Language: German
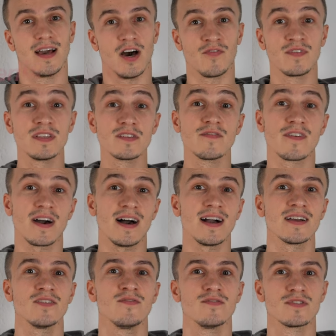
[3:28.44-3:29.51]
Auf diese
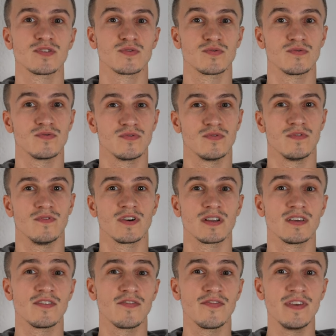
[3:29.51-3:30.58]
Frage wirst du
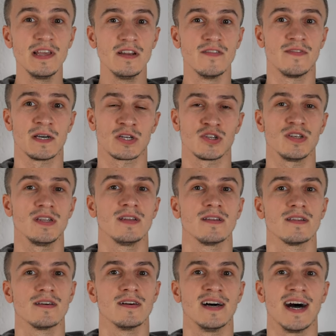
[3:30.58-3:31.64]
wirklich viele
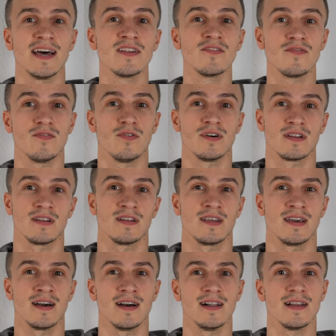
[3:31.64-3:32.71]
verschiedene Antworten
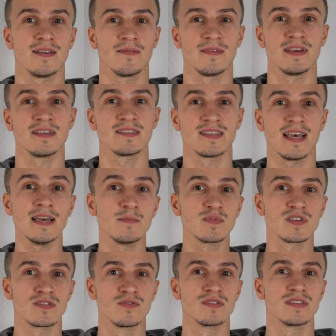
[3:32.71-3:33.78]
erhalten. Ich
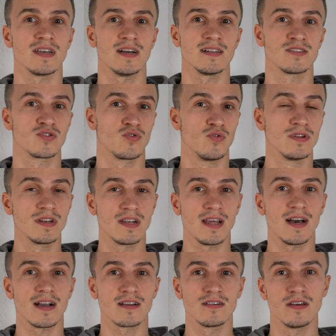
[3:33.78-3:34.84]
selbst nutze als
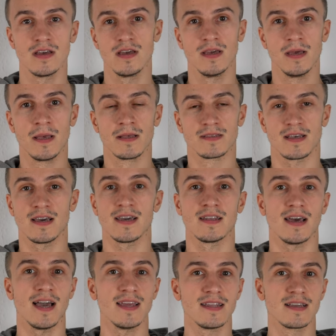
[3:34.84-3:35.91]
Grundlage
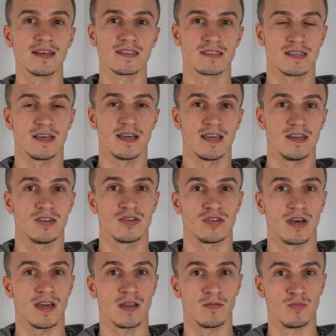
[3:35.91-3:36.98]
seit einiger Zeit
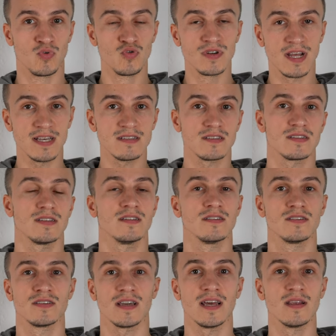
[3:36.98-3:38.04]
einen Bluttest, den
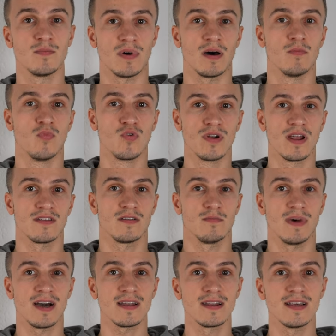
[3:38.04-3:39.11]
ich alle paar Monate
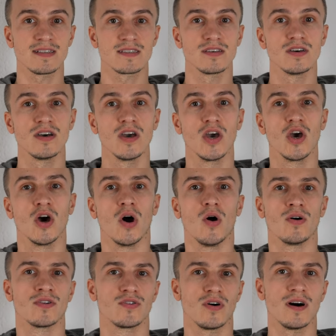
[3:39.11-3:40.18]
machen lasse.
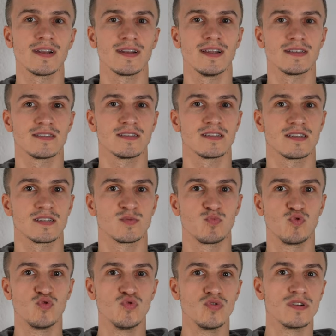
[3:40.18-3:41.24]
Und dort lasse ich das
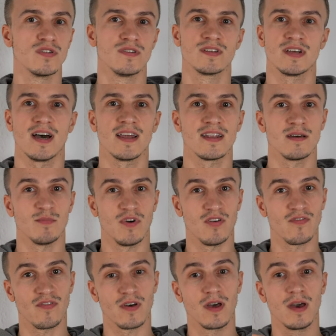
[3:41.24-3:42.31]
Blut unter anderem
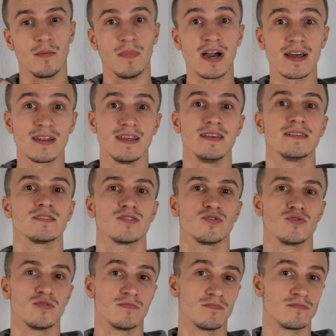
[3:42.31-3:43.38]
auf
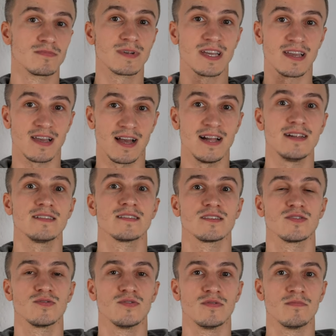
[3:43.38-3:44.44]
Magnesium,
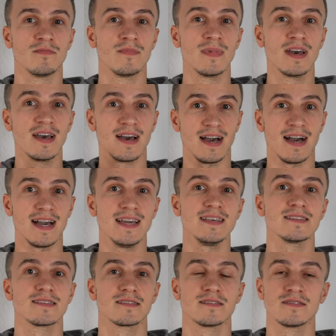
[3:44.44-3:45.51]
Calcium,
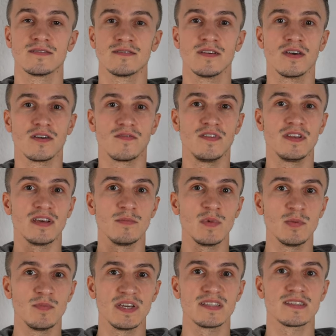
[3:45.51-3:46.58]
Eisen,
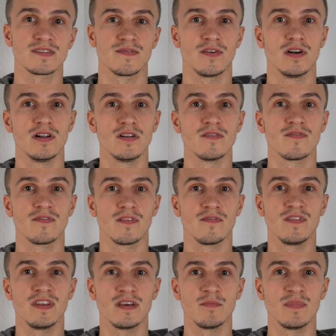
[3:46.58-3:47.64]
Vitamin B12,
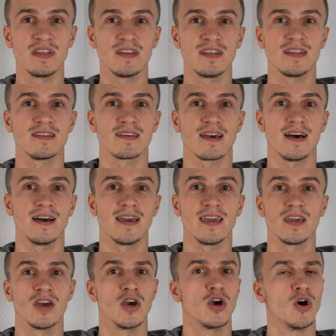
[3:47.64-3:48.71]
Vitamin
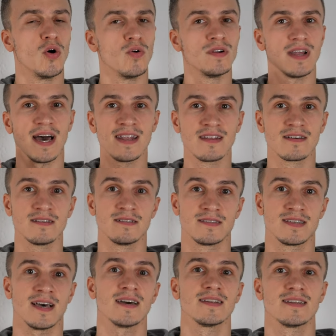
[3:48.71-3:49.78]
D3 und andere
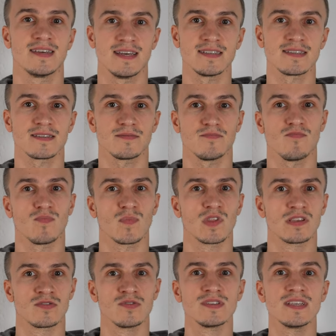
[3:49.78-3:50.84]
Sachen testen.
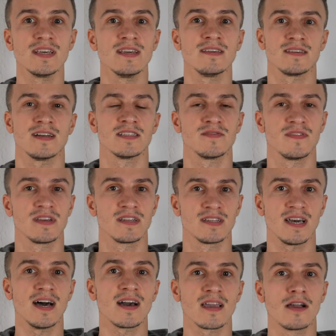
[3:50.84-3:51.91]
So sehe ich als
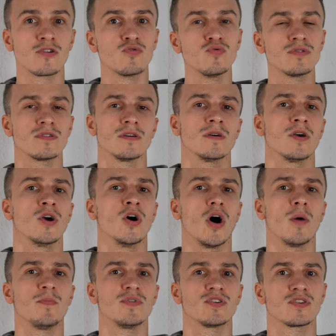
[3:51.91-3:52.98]
Vegetarier gut,
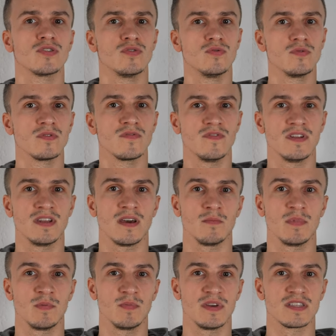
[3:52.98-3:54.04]
ob ich genügend
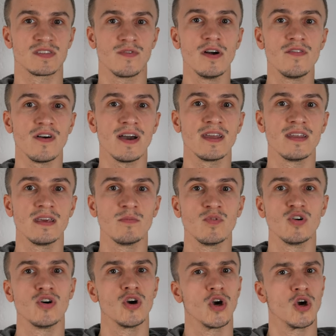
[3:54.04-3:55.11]
Vitamin B12
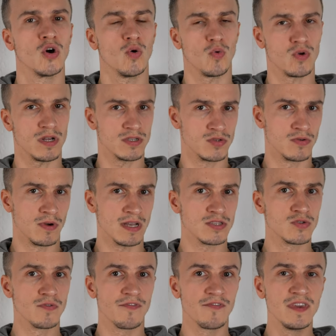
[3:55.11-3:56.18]
einnehme oder sogar
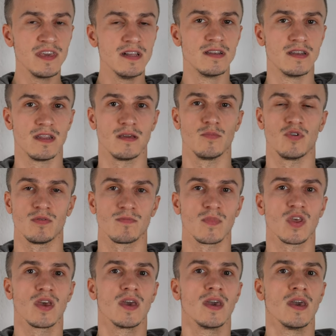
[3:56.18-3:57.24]
zu viel nehme.
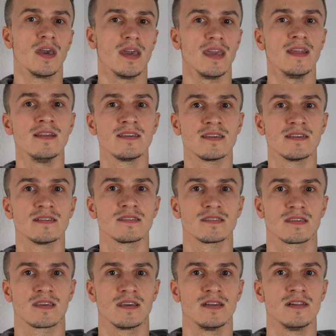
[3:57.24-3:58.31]

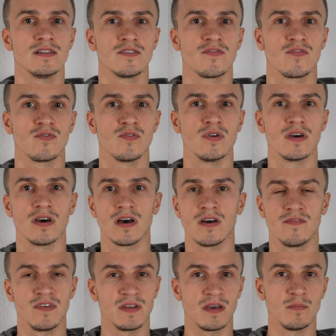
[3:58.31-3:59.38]
Ähnliches gilt
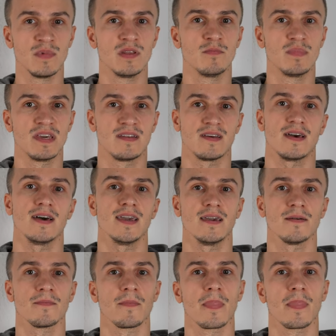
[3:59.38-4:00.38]
für Vitamin B3.